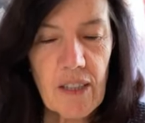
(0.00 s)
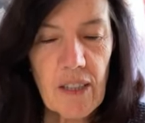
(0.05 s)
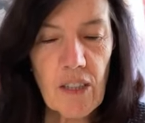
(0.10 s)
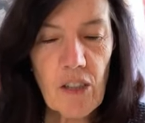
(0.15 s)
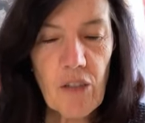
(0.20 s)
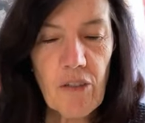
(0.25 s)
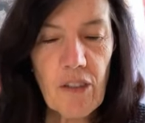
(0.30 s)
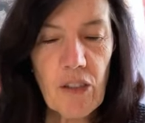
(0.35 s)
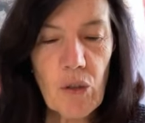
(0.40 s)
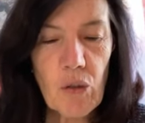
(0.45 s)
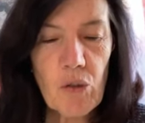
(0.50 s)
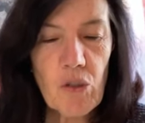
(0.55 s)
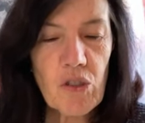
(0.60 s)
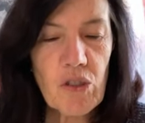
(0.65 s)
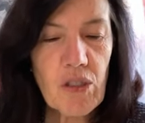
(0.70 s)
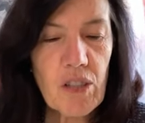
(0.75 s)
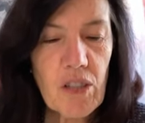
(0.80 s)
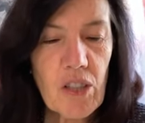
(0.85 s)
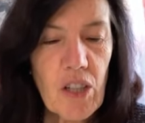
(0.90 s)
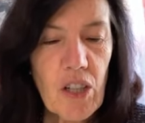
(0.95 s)
Dice que los
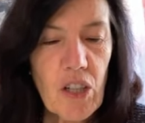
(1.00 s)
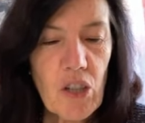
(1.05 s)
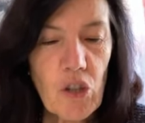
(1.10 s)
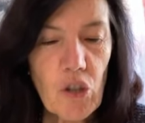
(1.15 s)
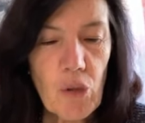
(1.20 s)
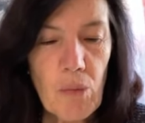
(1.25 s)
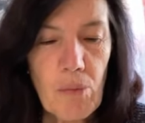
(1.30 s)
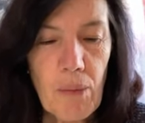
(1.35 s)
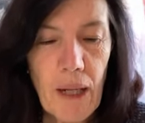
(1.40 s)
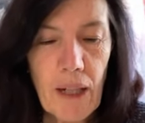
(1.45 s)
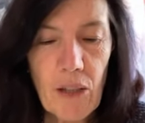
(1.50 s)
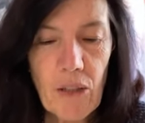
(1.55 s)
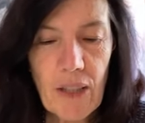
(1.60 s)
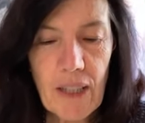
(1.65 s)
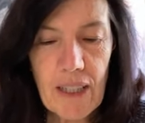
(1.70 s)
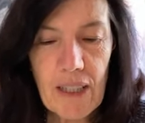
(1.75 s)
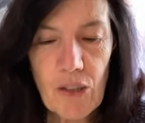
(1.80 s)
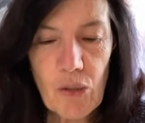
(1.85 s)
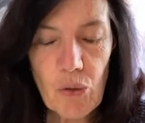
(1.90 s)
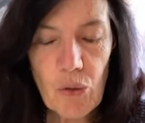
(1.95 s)
verdugos
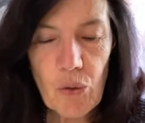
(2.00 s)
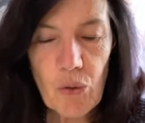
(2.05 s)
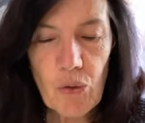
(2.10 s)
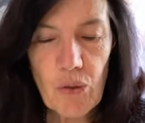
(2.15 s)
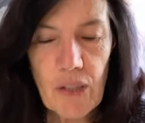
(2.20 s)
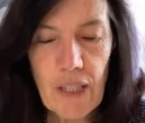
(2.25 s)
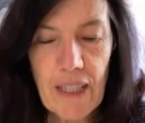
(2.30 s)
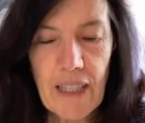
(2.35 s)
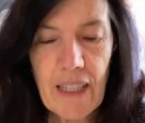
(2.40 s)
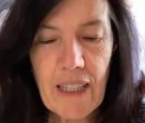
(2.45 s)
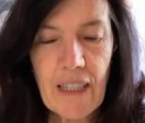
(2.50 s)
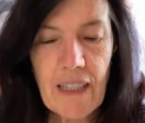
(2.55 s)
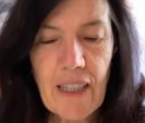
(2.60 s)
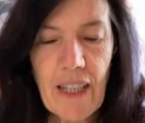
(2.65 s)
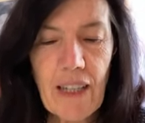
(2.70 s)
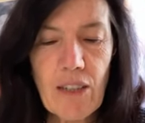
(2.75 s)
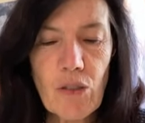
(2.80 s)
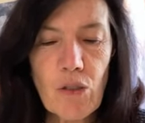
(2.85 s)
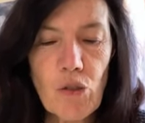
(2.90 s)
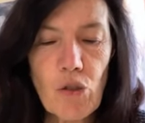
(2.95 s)
tomaron a Jesús, le
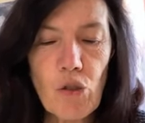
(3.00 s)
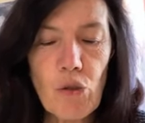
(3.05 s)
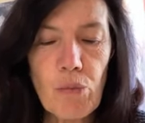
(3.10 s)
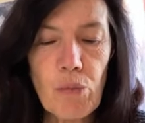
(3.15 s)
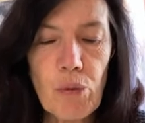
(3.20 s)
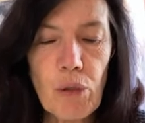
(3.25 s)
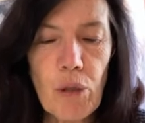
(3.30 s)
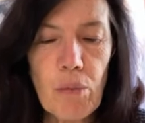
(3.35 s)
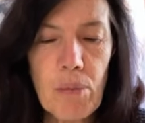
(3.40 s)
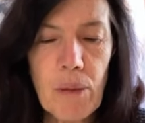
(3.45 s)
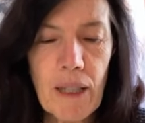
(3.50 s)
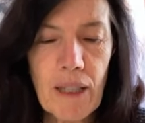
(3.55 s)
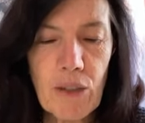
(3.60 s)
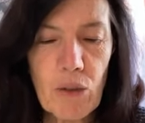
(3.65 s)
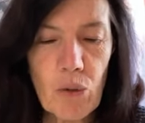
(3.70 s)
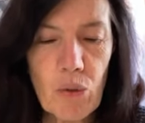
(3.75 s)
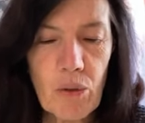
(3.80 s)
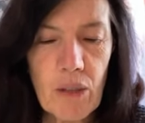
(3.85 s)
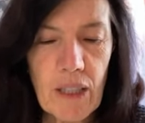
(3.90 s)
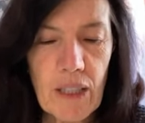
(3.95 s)
quitaron su propia
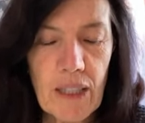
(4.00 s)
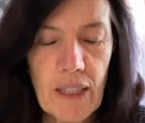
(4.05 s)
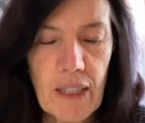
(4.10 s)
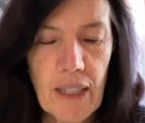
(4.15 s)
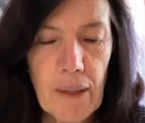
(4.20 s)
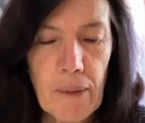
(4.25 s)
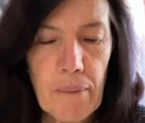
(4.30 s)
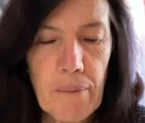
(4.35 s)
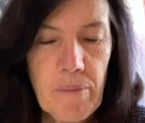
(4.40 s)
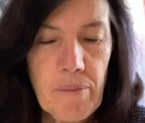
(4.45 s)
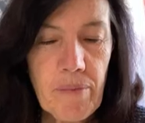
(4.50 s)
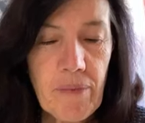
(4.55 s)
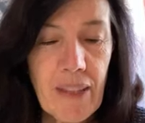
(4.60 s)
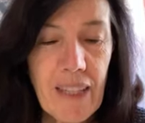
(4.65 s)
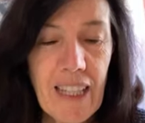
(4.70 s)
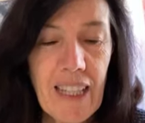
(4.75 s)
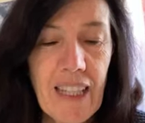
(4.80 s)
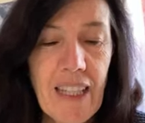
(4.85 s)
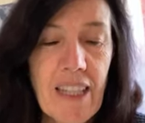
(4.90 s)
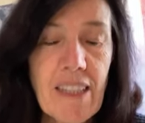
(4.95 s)
túnica,
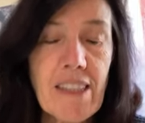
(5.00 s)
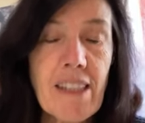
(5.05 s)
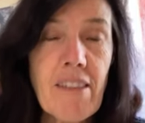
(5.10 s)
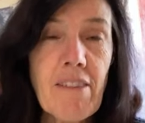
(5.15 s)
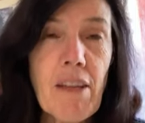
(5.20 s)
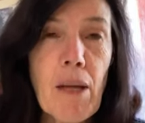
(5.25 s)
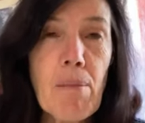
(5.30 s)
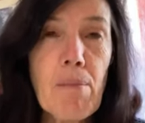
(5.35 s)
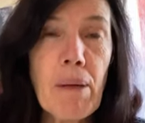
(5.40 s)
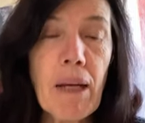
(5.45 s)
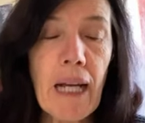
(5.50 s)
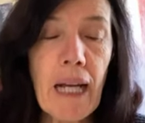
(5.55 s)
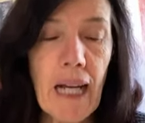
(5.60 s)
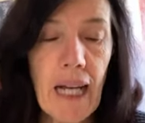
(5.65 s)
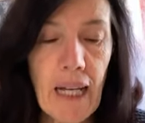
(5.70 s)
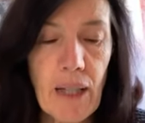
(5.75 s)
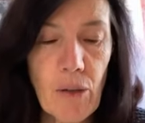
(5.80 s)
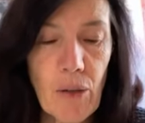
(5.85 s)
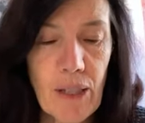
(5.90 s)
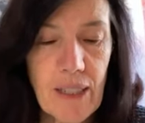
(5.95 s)
que ya se había
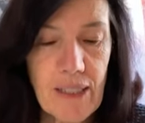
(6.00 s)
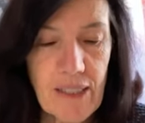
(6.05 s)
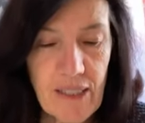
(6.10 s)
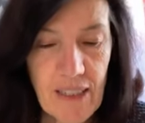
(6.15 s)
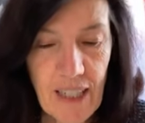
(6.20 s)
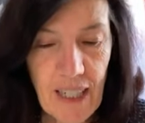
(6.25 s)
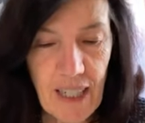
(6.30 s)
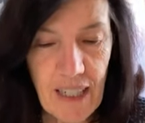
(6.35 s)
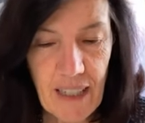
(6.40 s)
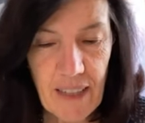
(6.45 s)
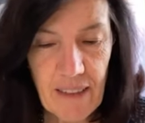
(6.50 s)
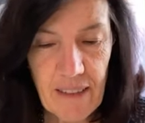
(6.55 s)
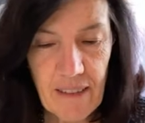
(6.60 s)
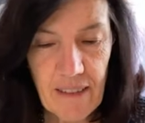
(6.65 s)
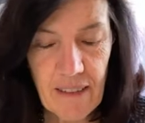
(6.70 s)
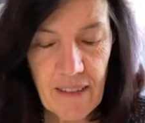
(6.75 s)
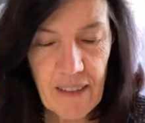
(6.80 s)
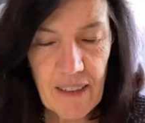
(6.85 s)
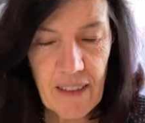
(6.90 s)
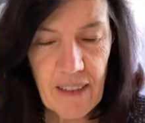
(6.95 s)
pegado a las
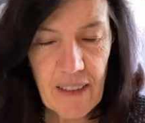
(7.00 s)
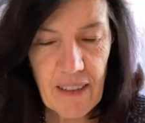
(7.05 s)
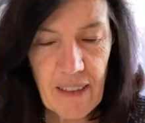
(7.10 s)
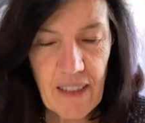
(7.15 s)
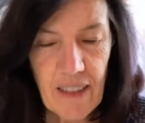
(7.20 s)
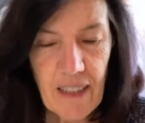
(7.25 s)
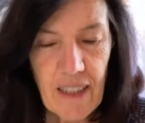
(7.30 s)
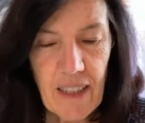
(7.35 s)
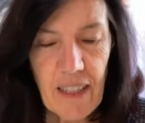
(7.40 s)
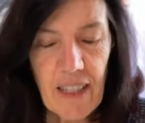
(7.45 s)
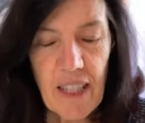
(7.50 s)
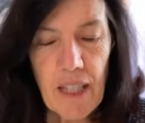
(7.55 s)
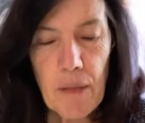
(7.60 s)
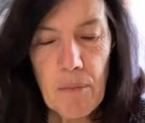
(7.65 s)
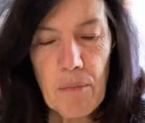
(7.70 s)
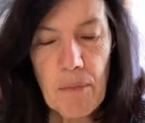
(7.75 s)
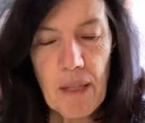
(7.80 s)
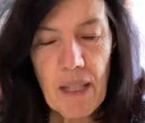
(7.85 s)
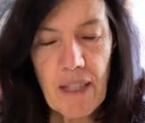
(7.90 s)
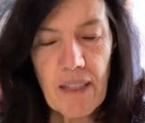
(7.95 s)
llagas,
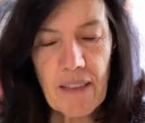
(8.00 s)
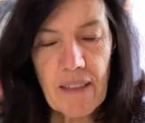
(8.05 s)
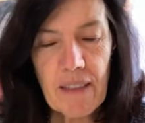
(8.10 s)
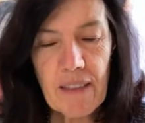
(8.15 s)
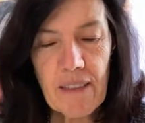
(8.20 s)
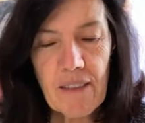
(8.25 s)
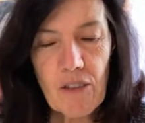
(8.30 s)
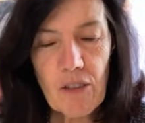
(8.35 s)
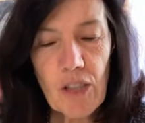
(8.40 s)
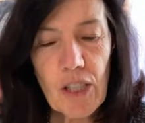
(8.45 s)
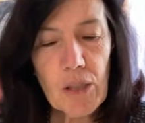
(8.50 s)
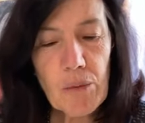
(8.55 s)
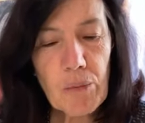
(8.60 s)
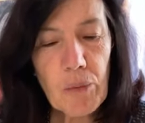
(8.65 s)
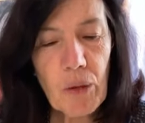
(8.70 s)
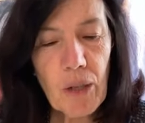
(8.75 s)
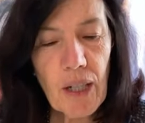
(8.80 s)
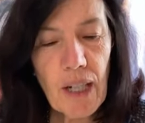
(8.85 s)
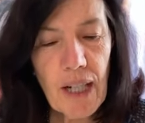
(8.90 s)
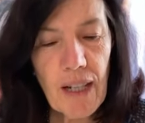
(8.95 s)
y mientras lo
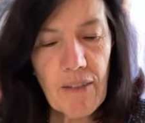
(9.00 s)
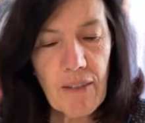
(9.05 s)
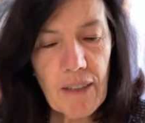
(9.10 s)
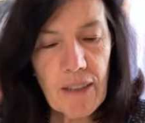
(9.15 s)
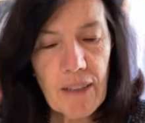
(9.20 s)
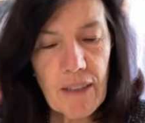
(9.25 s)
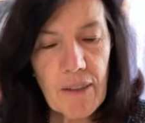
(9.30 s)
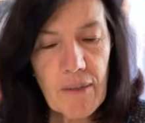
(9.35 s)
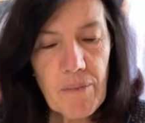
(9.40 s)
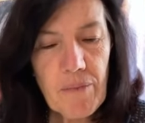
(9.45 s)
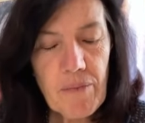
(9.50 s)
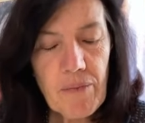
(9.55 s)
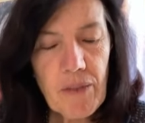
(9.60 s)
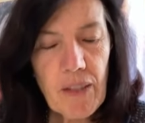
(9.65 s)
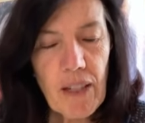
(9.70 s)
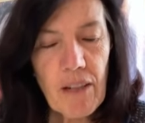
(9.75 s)
despojaban,